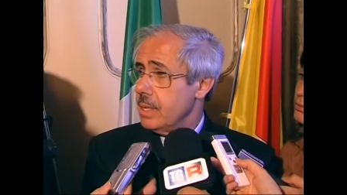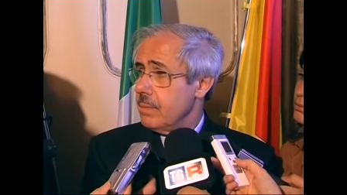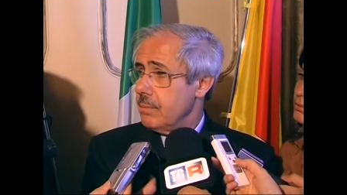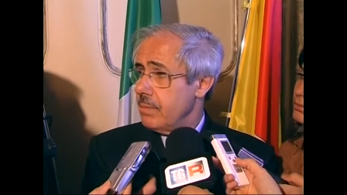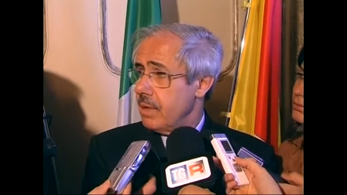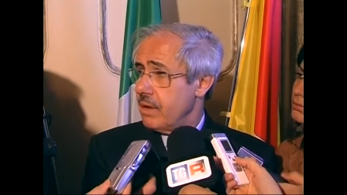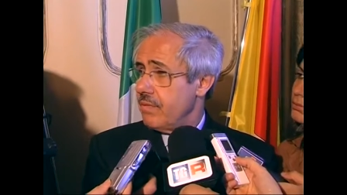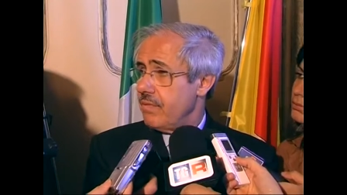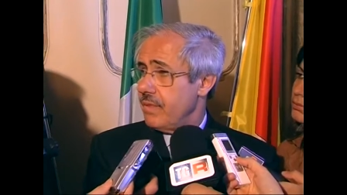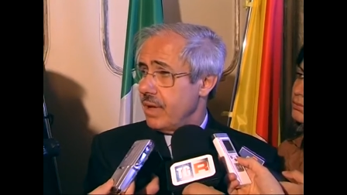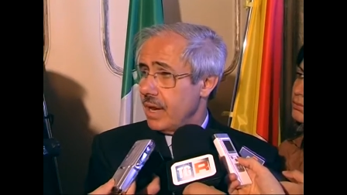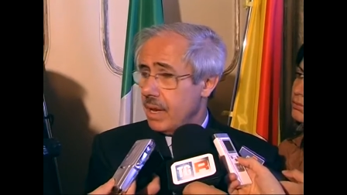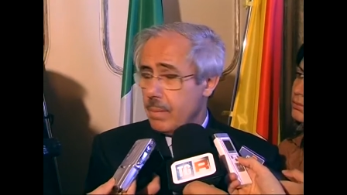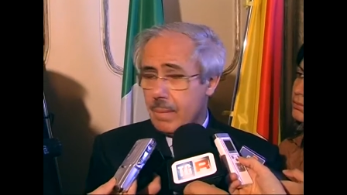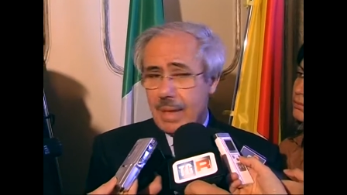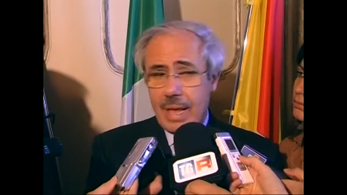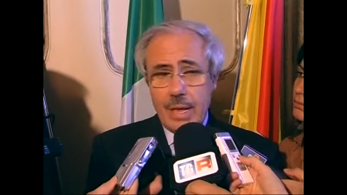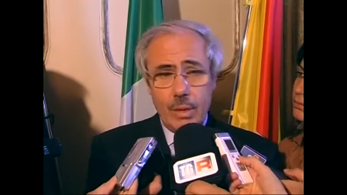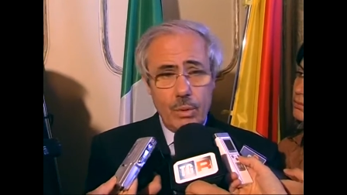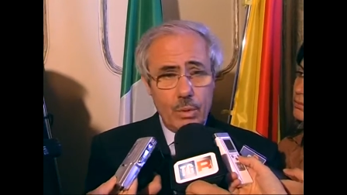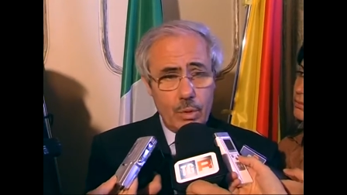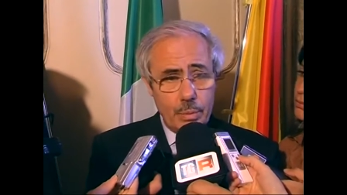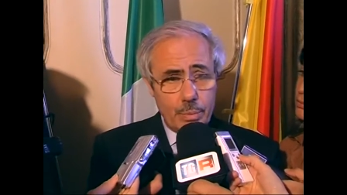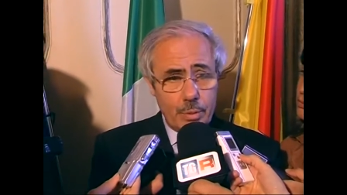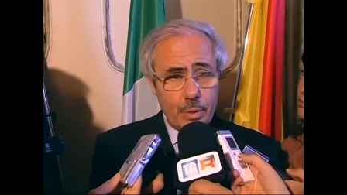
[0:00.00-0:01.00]
per fare
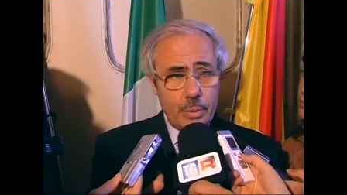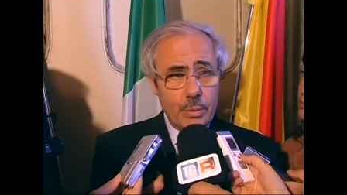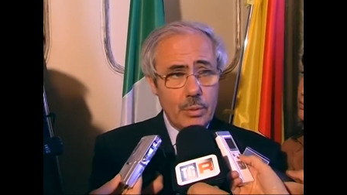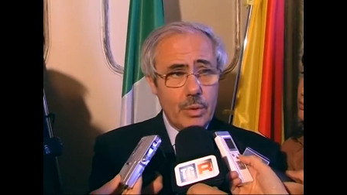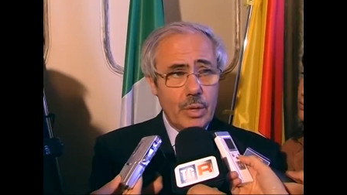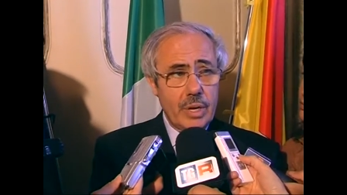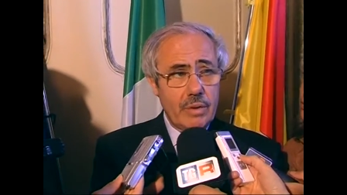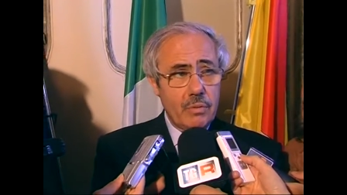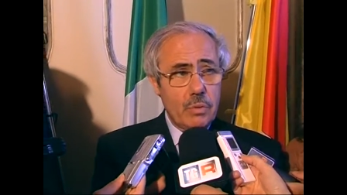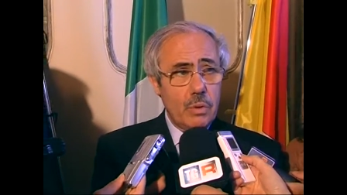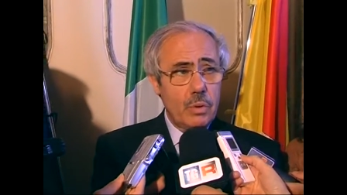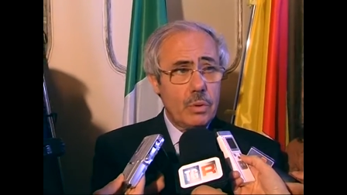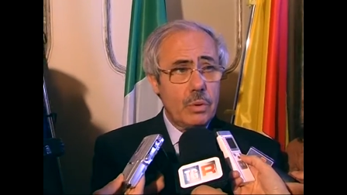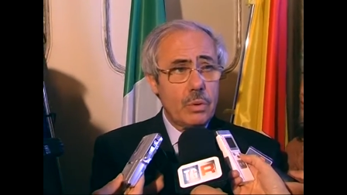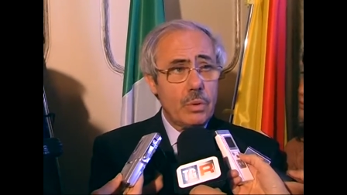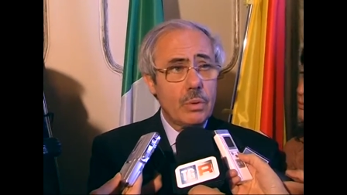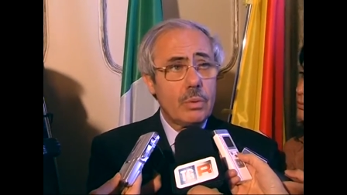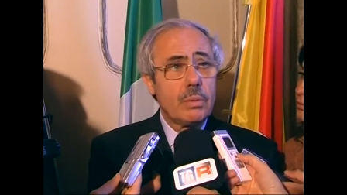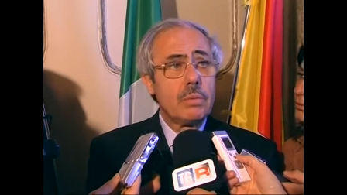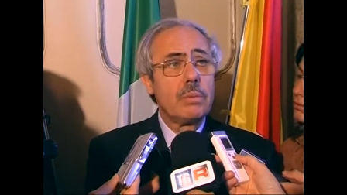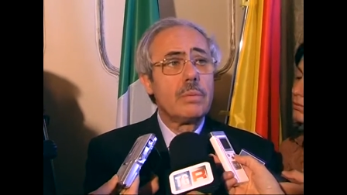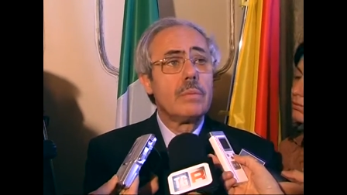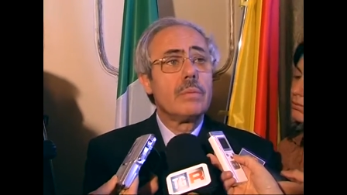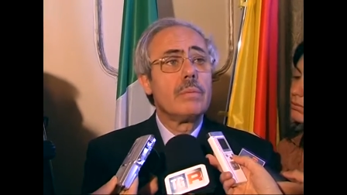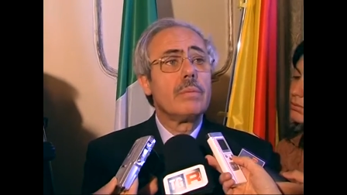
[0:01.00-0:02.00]
meglio il proprio lavoro,
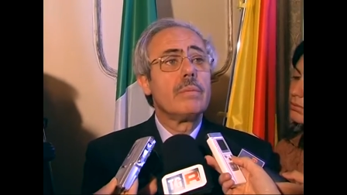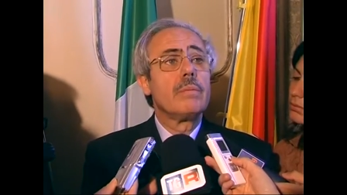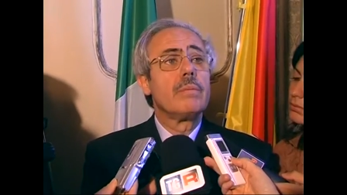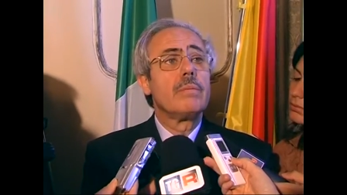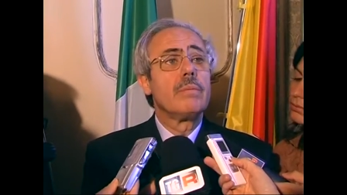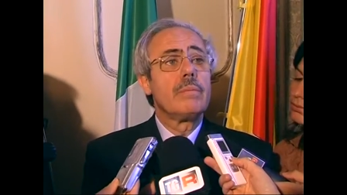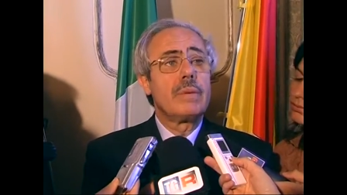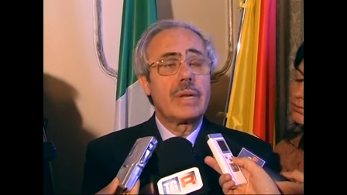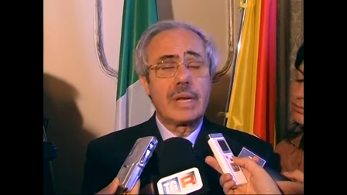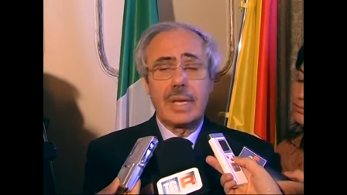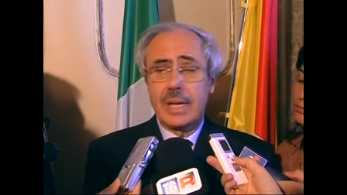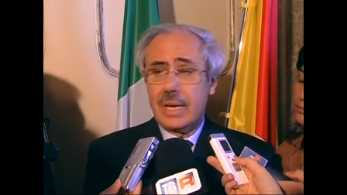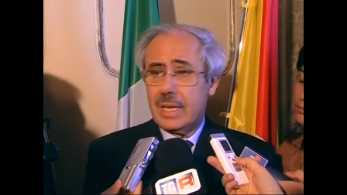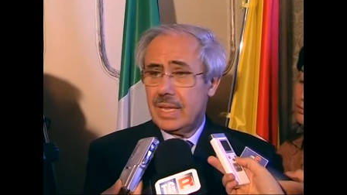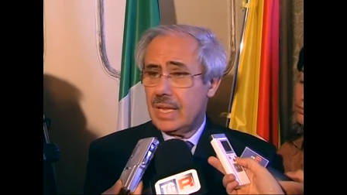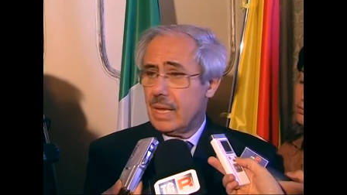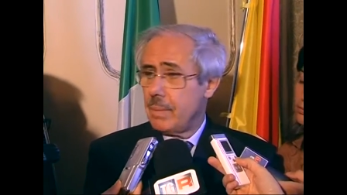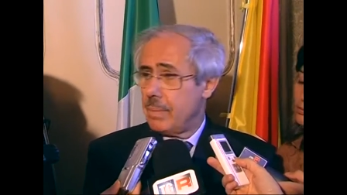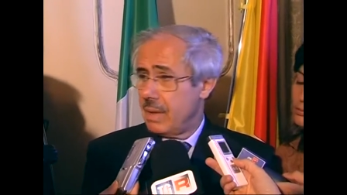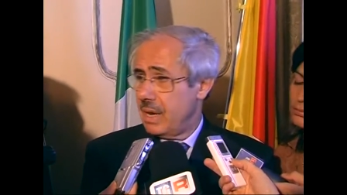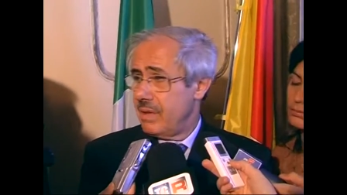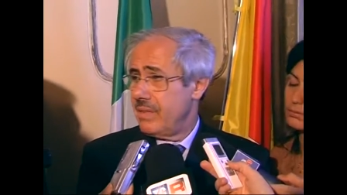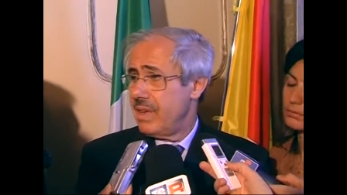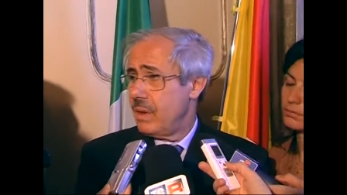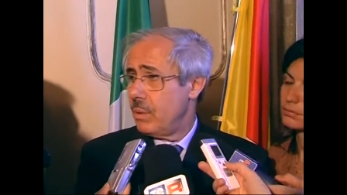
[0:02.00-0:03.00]
per carità,
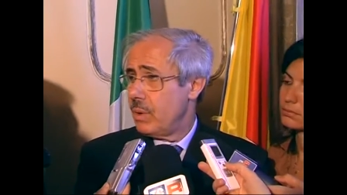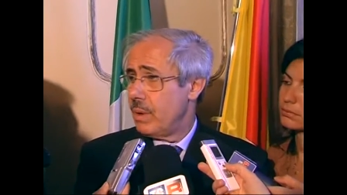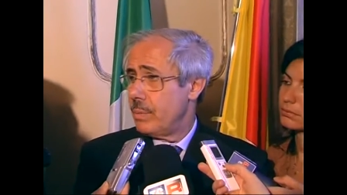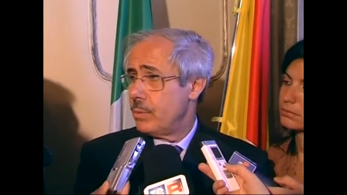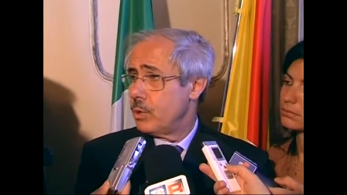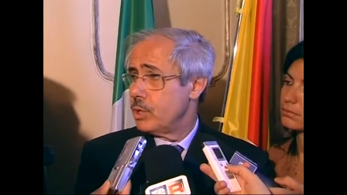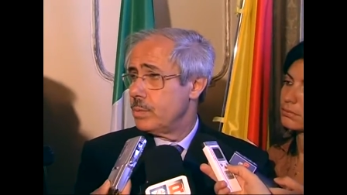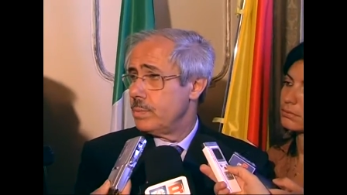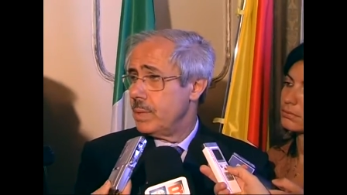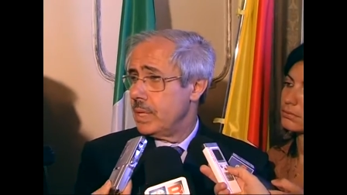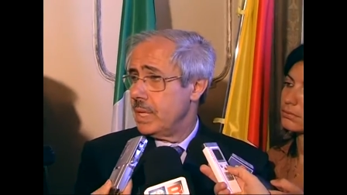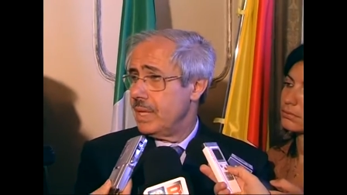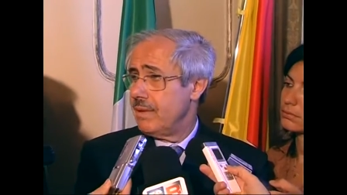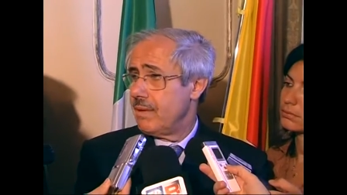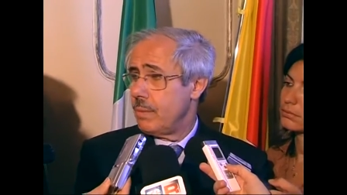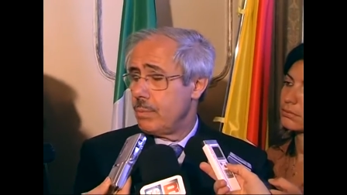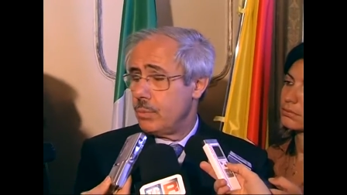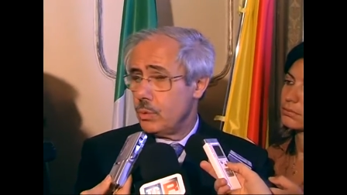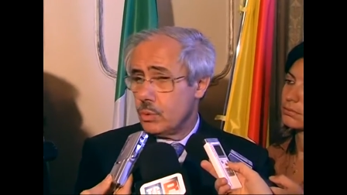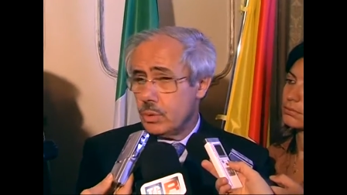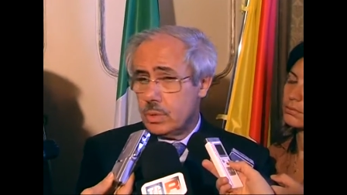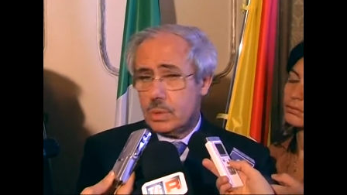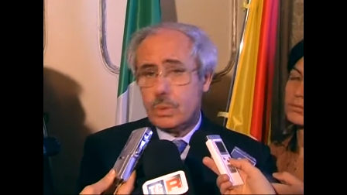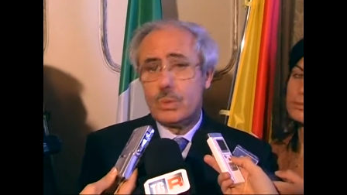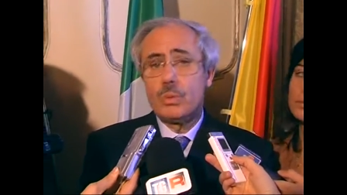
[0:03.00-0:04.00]
per avere una prospettiva
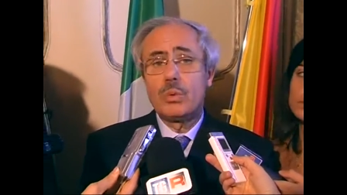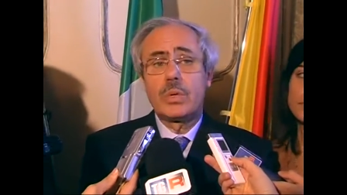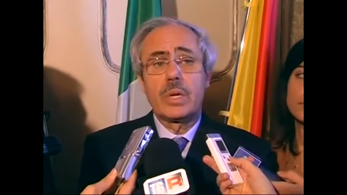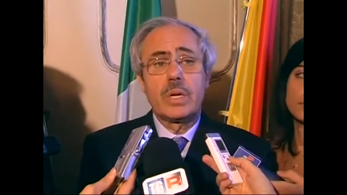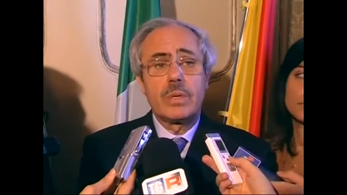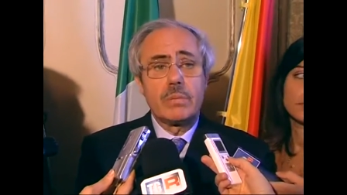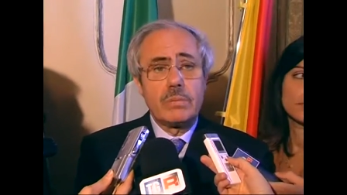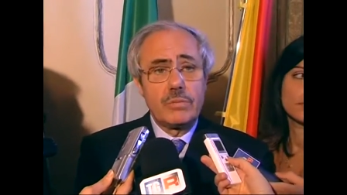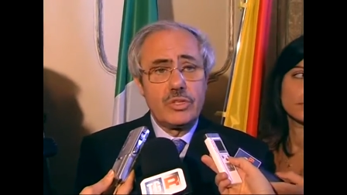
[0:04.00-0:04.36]
più sicura.